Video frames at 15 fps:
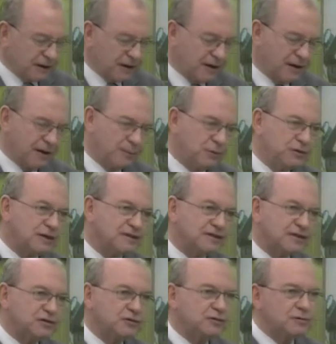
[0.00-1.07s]
que muitas
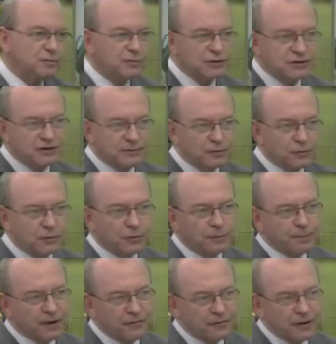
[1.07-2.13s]
vezes o, município, o
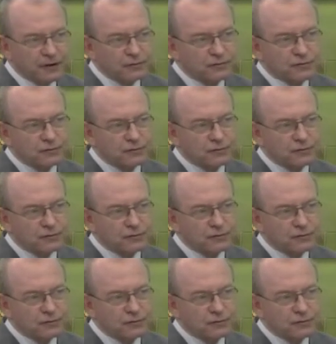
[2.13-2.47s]
prefeito,